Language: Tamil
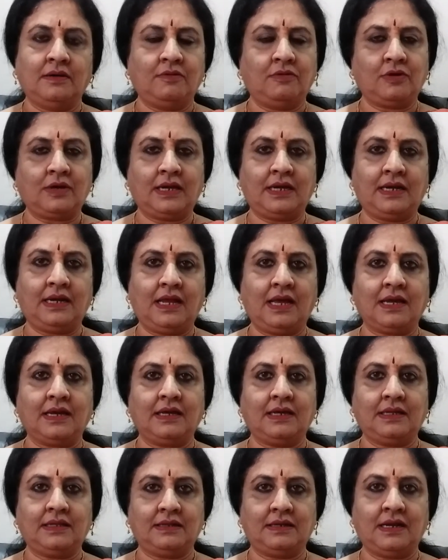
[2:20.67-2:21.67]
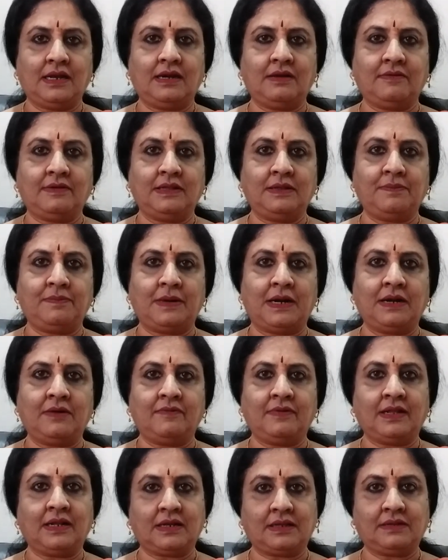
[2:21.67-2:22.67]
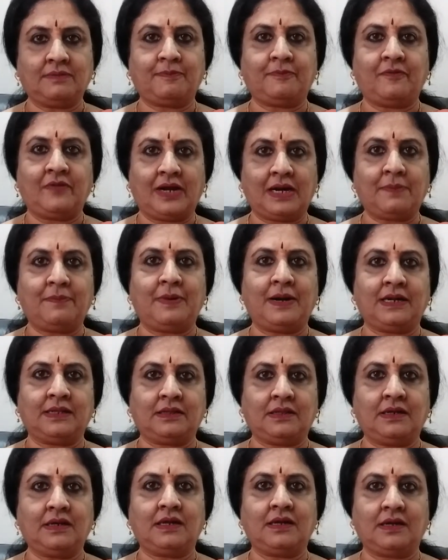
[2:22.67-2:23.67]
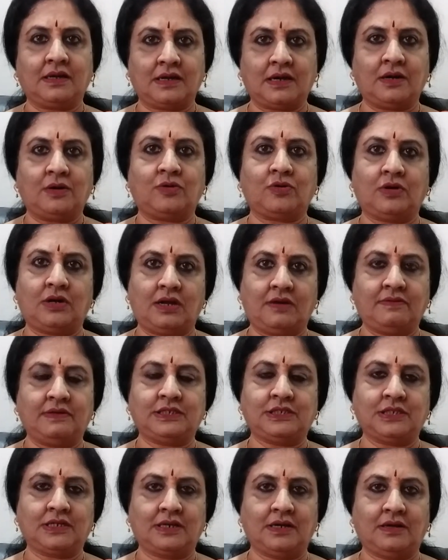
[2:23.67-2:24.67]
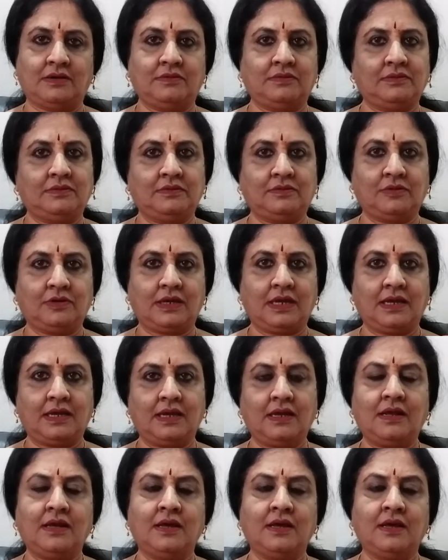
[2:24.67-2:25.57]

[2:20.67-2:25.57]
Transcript: ஓகேங்களா இதனால் வந்து பணம் வர்றது வர பணத்தை நீங்கள் கண்ட்ரோலாக வச்சுக்கலாம் ஓகேங்க